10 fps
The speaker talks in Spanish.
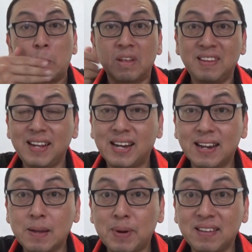tiene
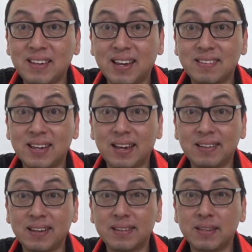carne, parece que esa,
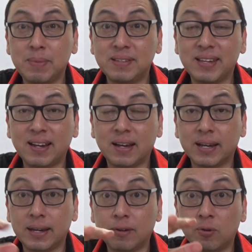esa semiseca
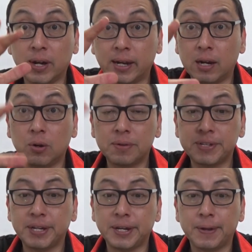que con el calor
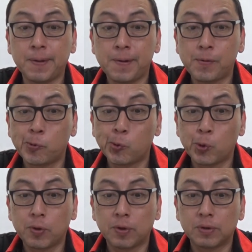se,
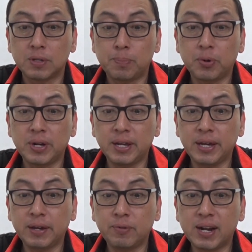se
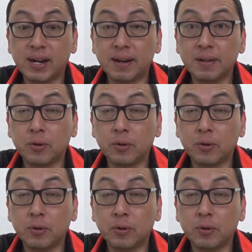pone una carne